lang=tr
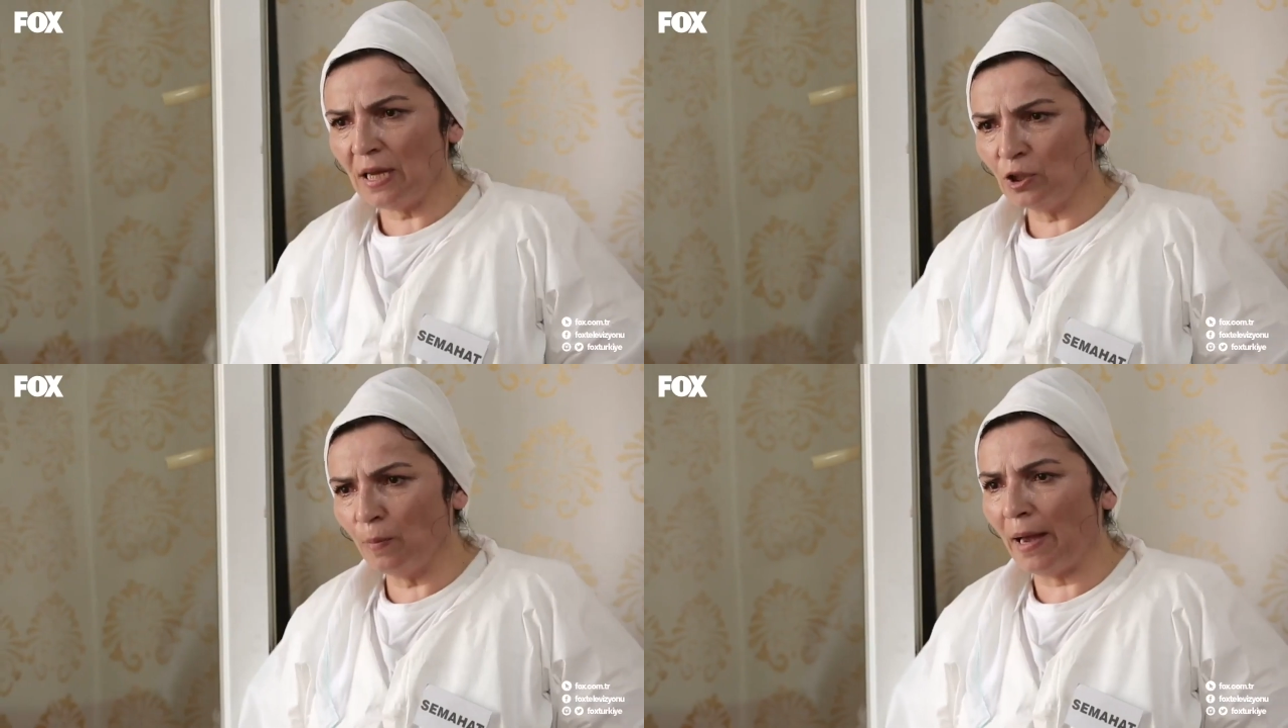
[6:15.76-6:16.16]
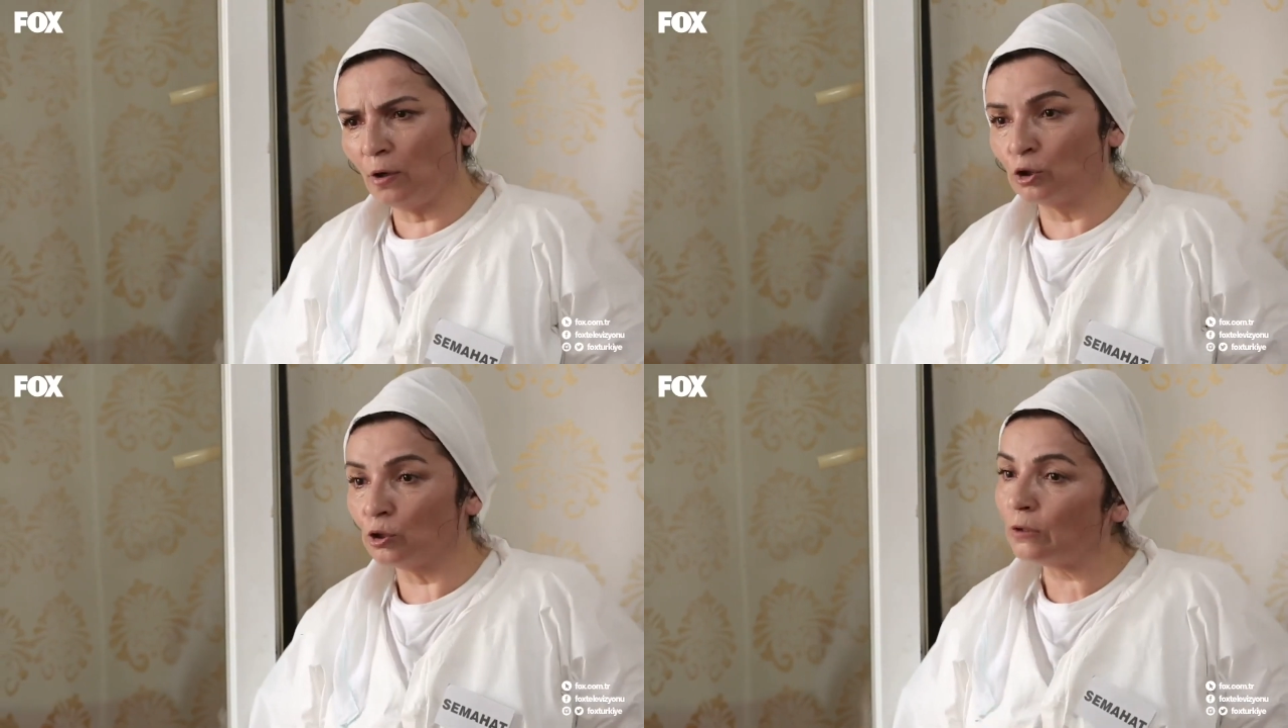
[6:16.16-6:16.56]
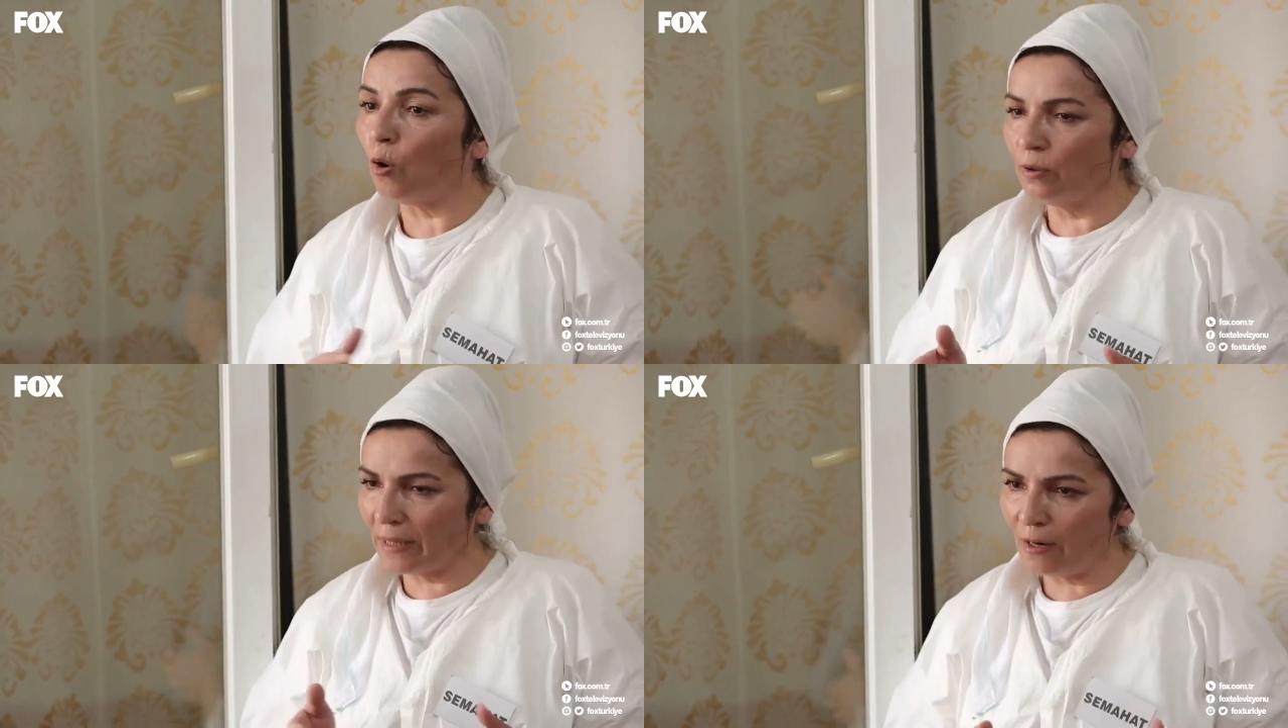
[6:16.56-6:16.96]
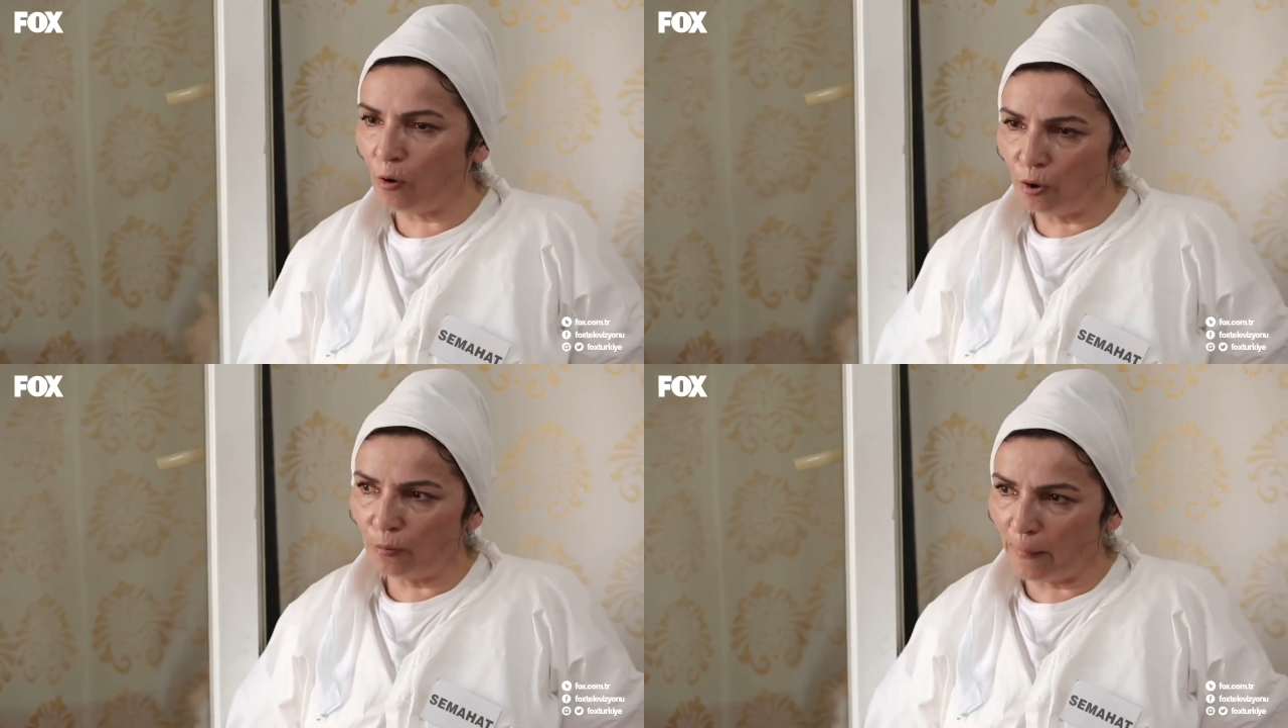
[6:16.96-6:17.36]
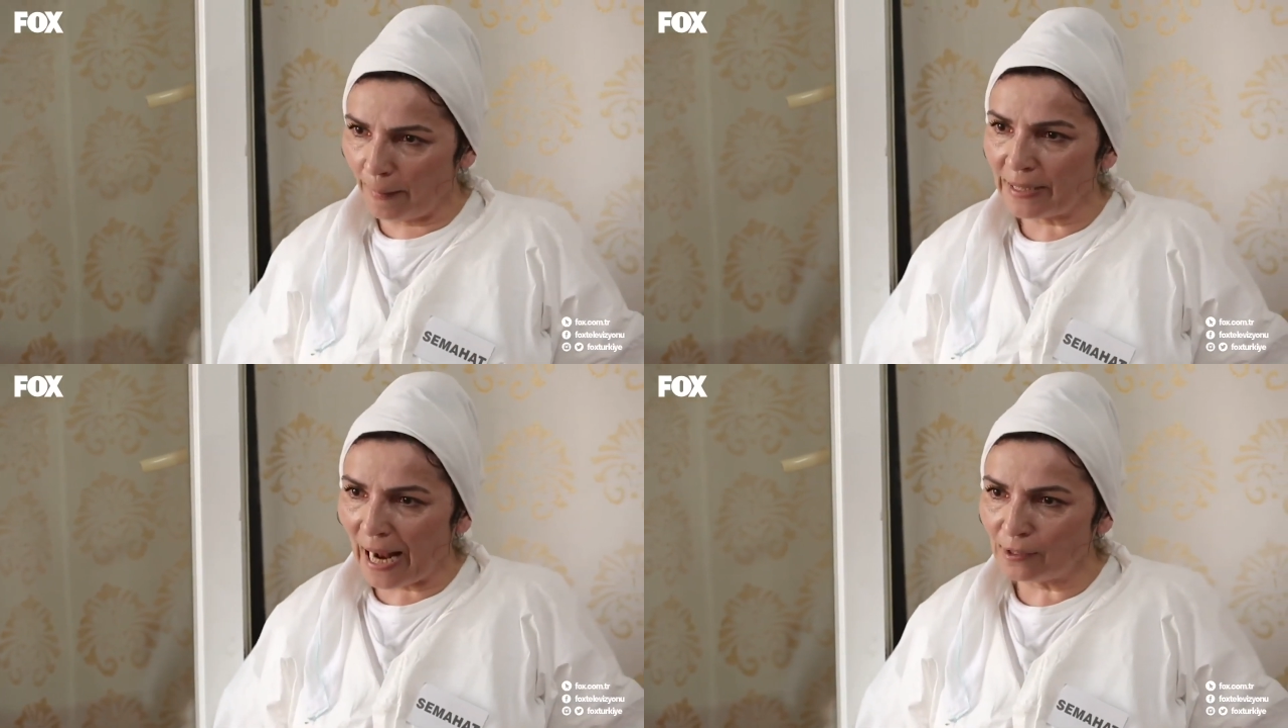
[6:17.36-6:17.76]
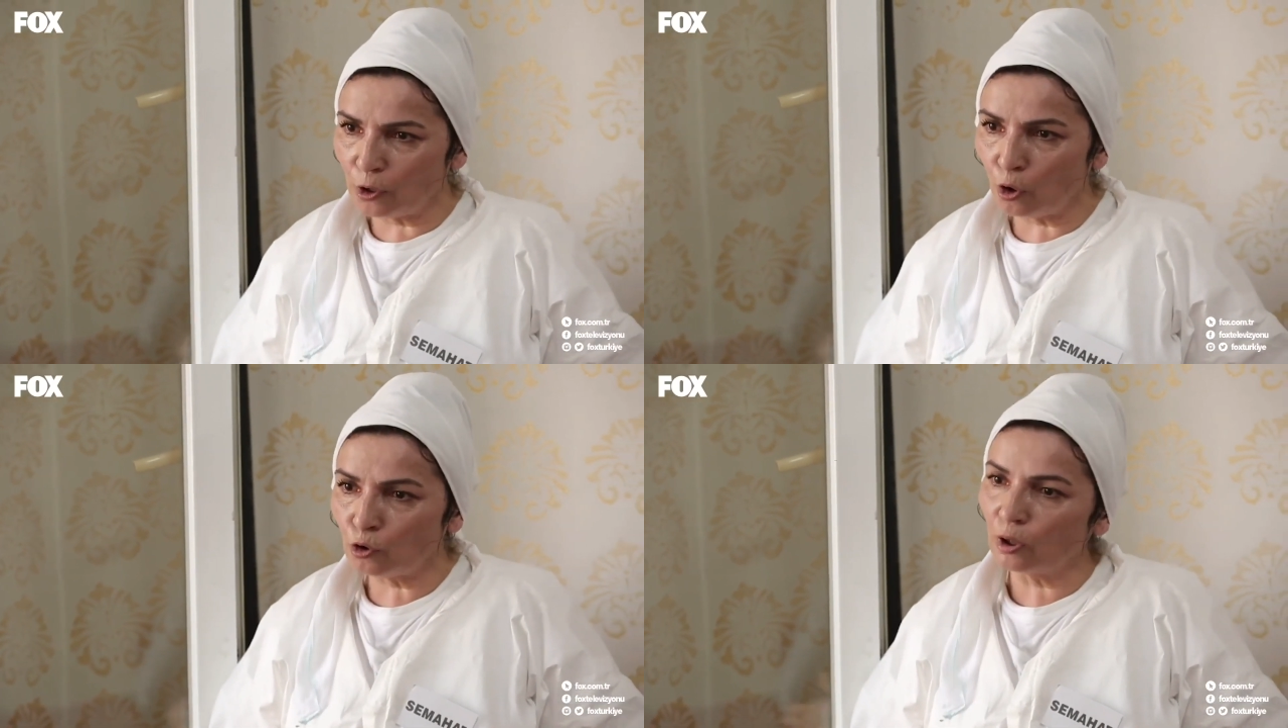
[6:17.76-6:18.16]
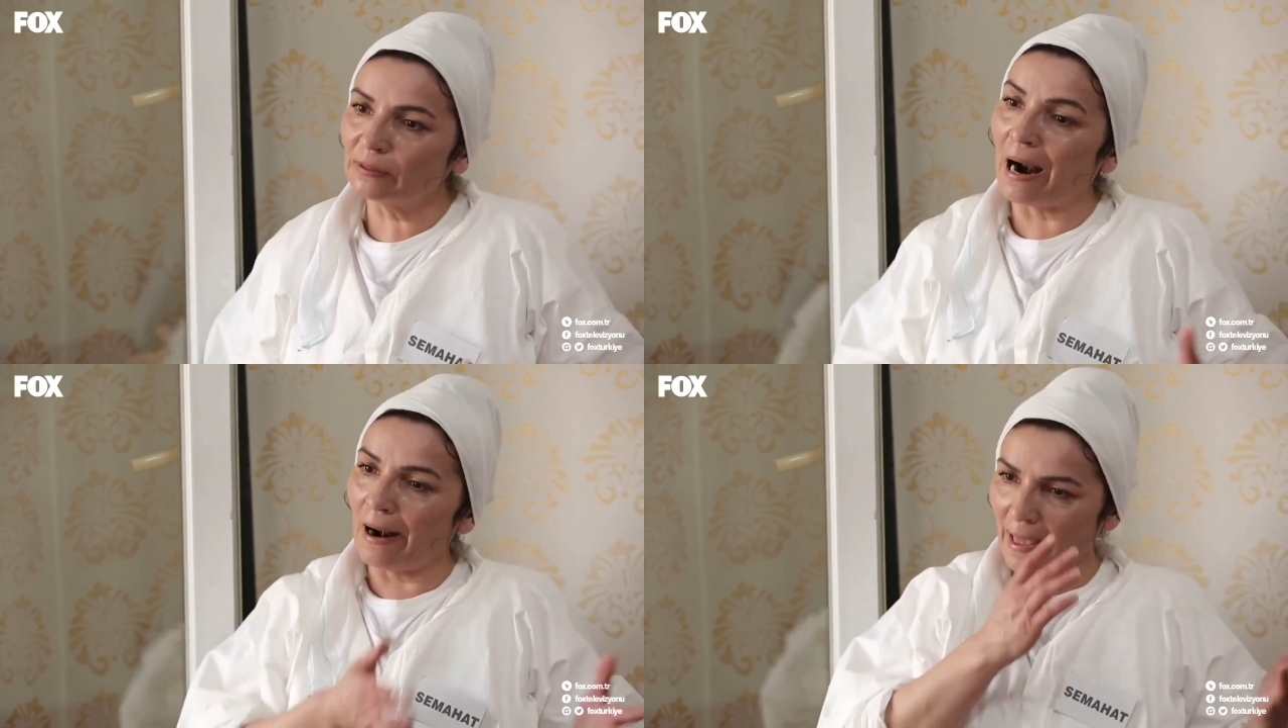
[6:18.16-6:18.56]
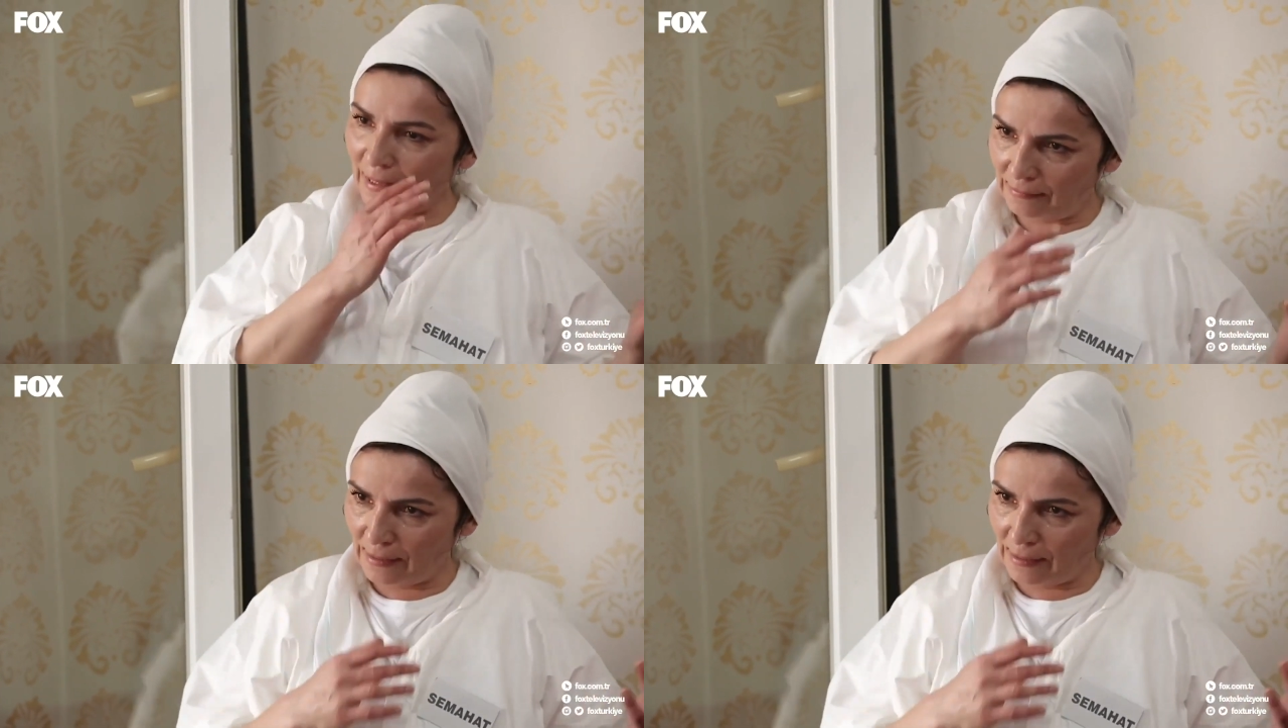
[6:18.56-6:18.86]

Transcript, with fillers: Sadece ben koştum. Zaten onlar o babamı geldiğini görünce ona tarlaya